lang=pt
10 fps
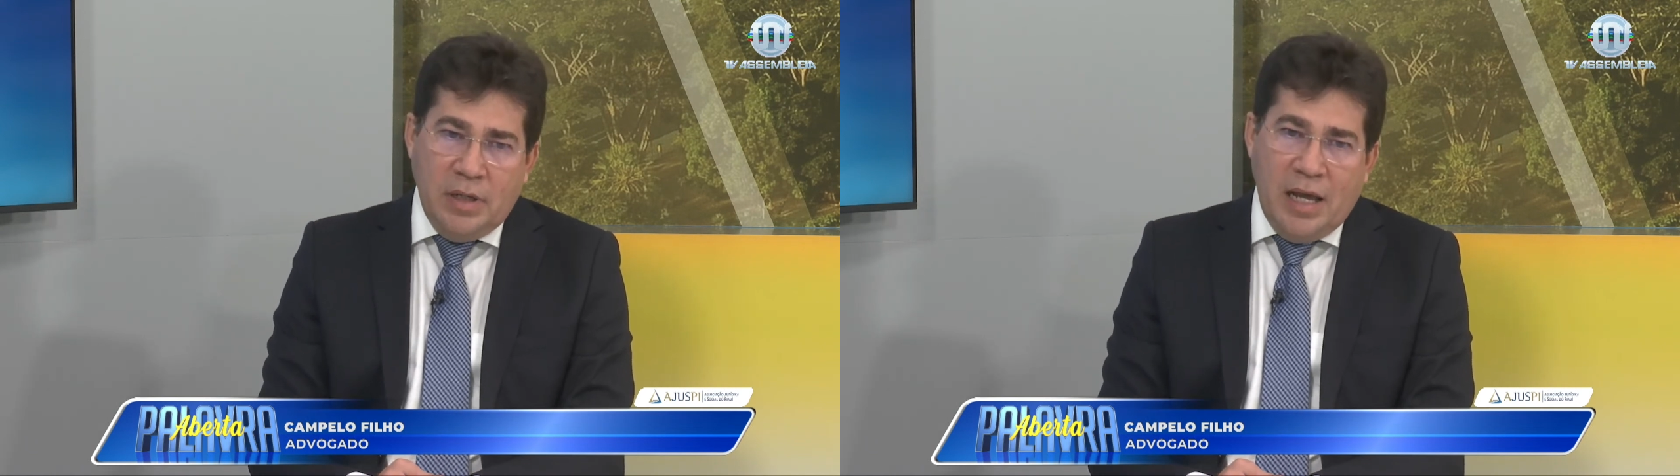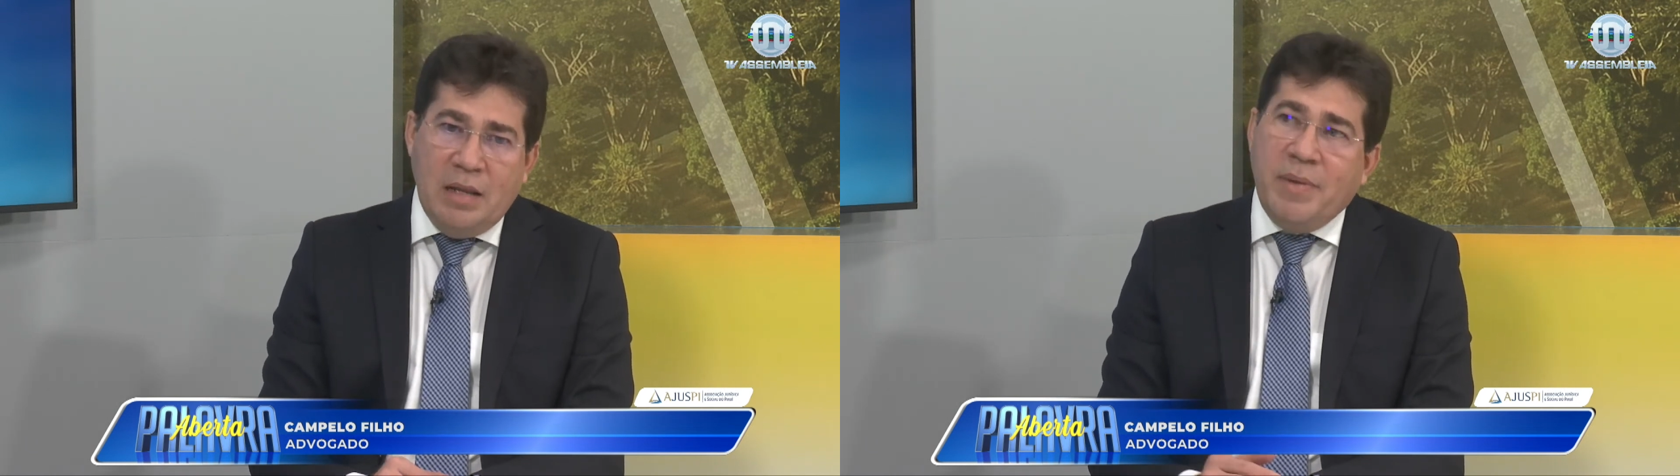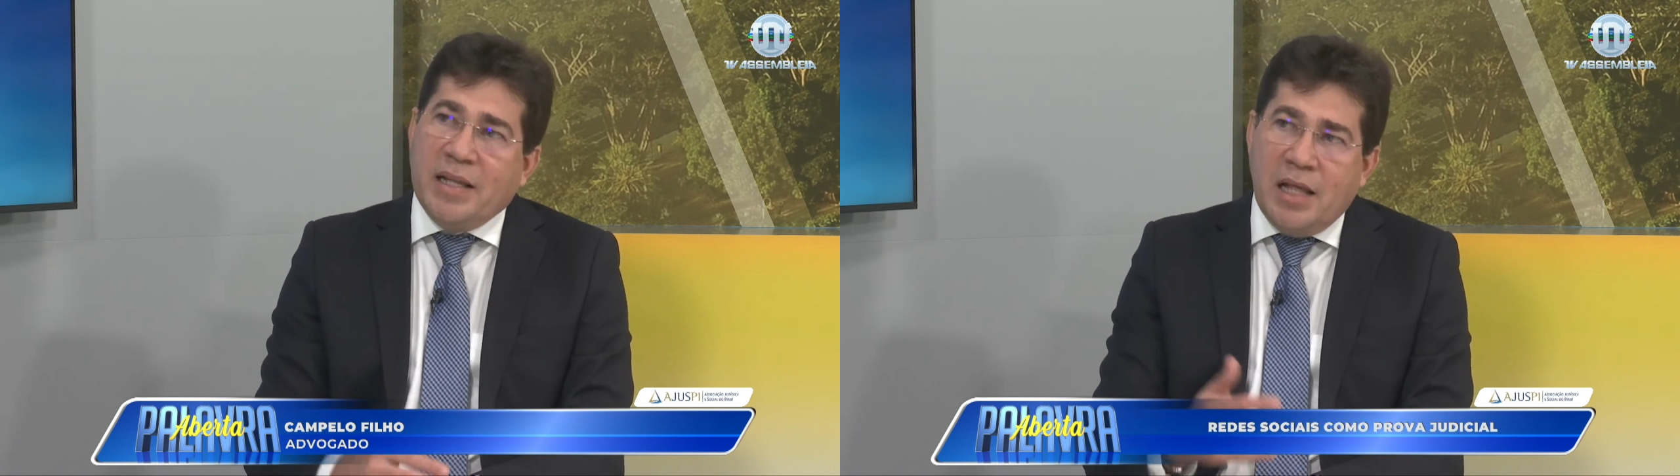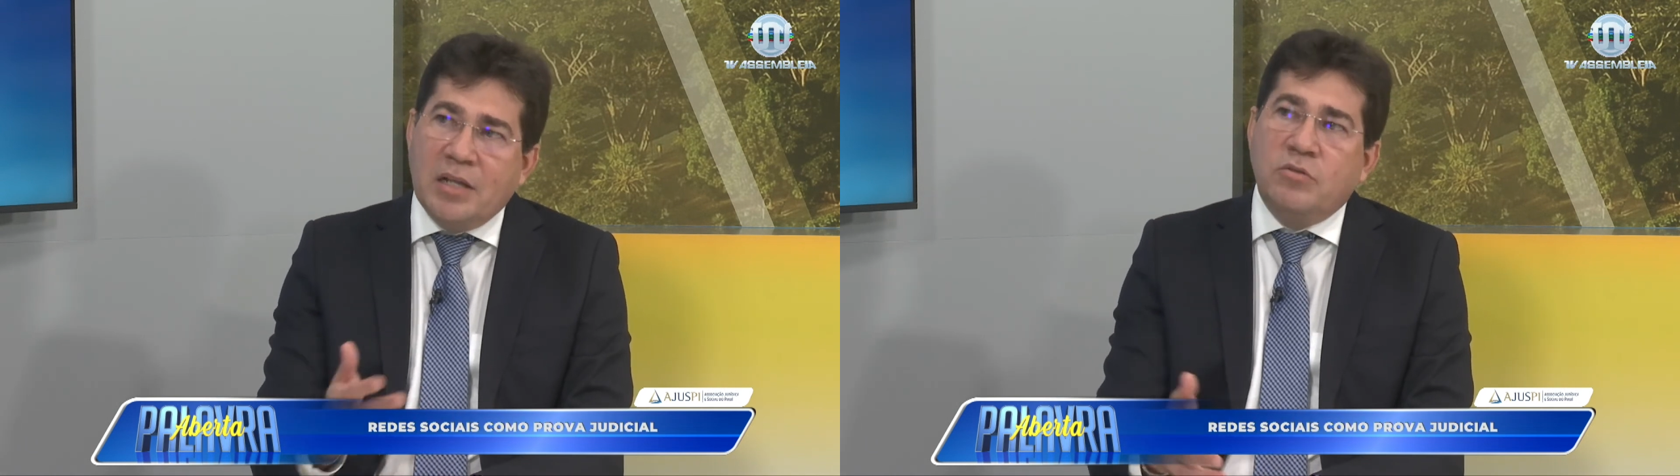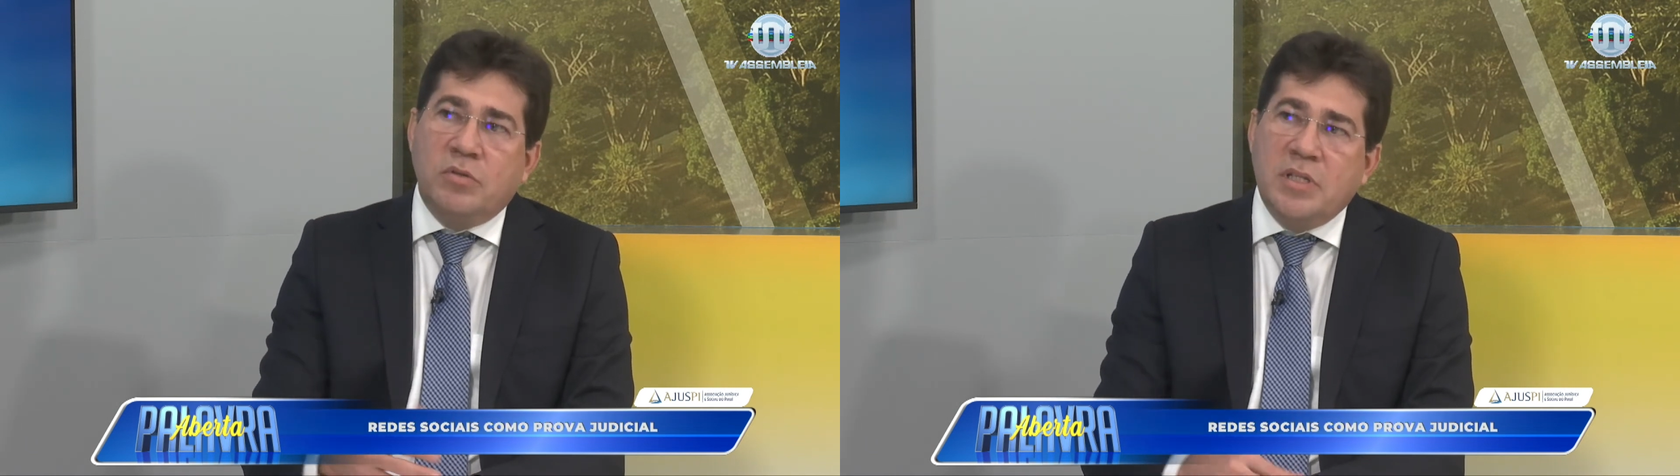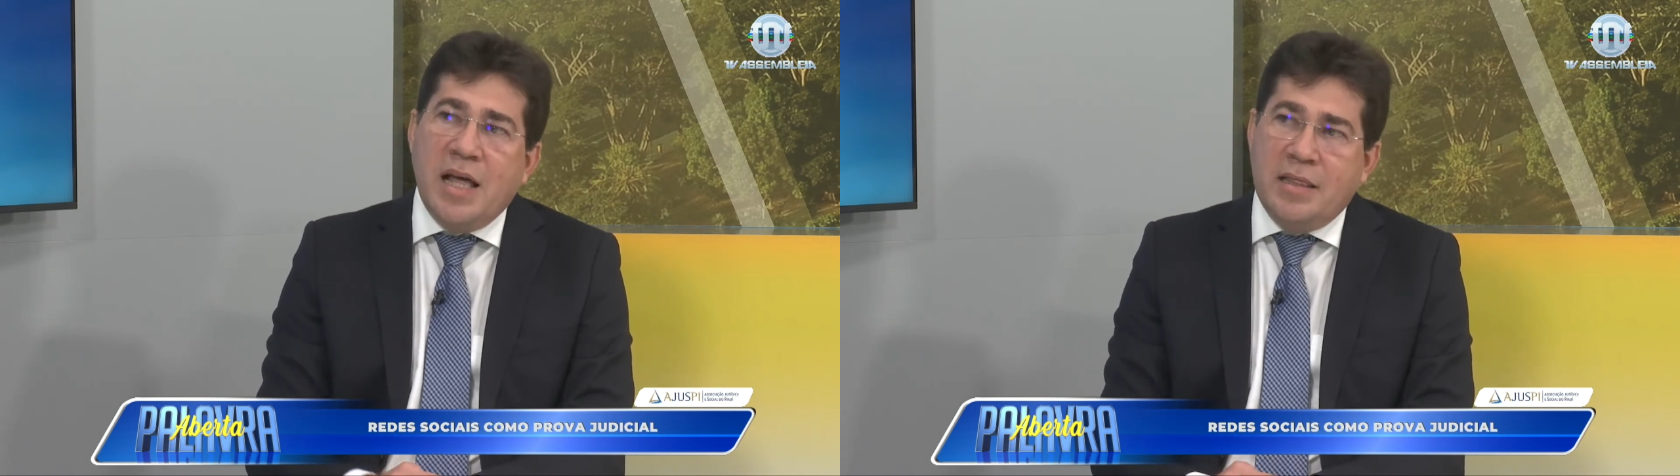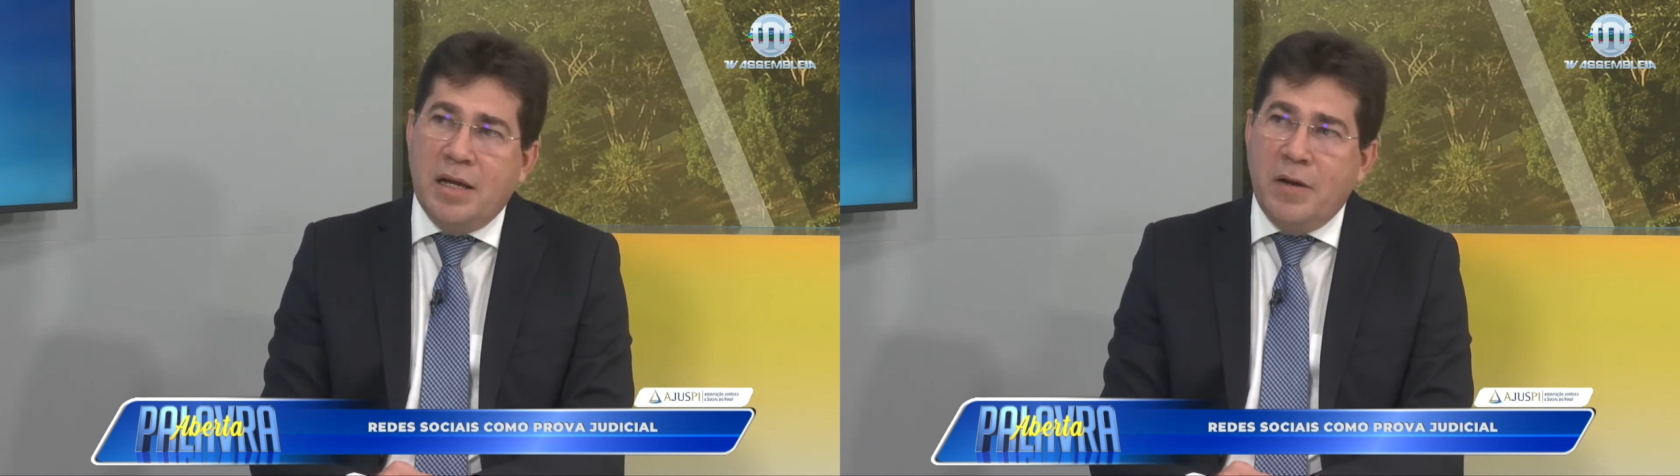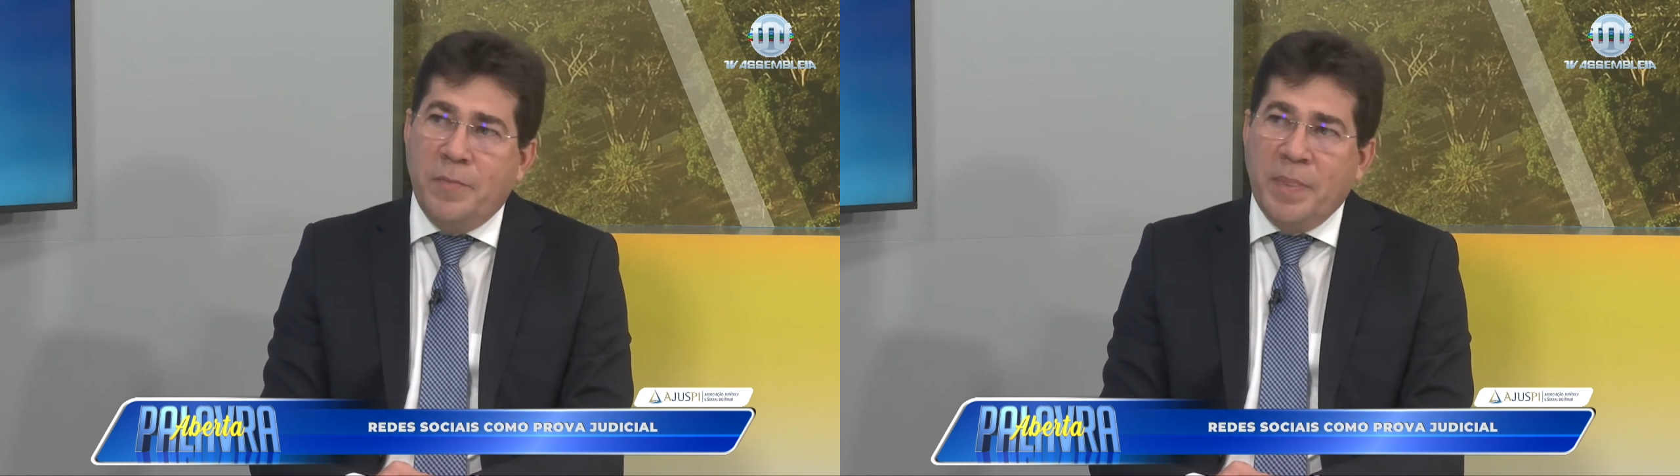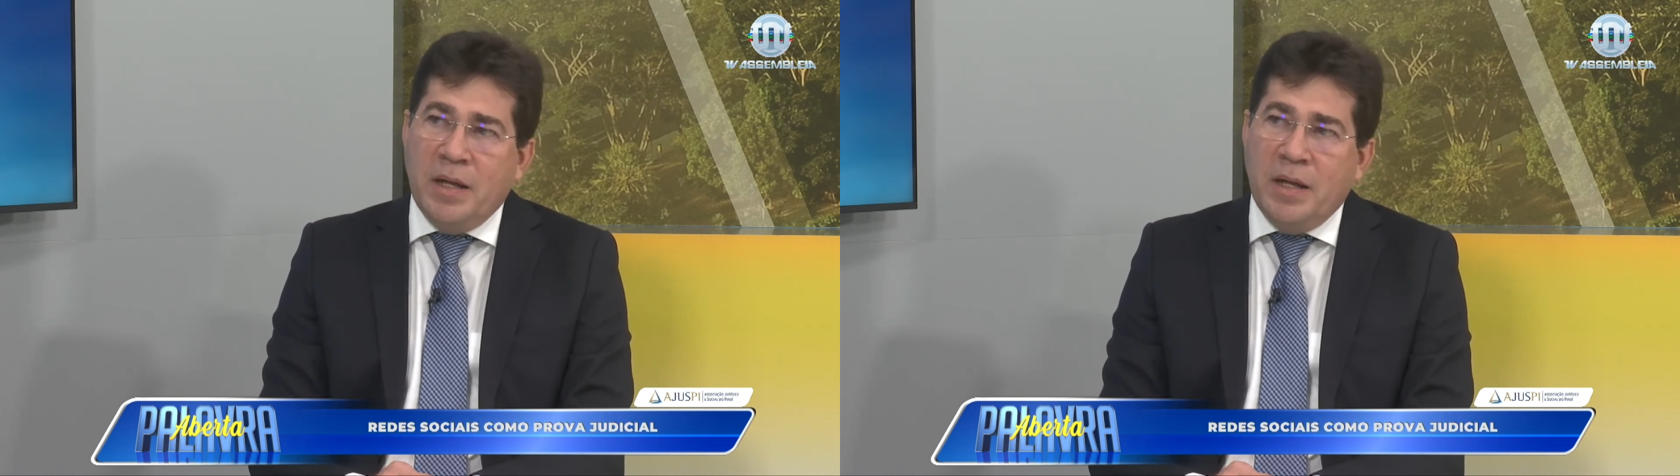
a liberdade do cidadão,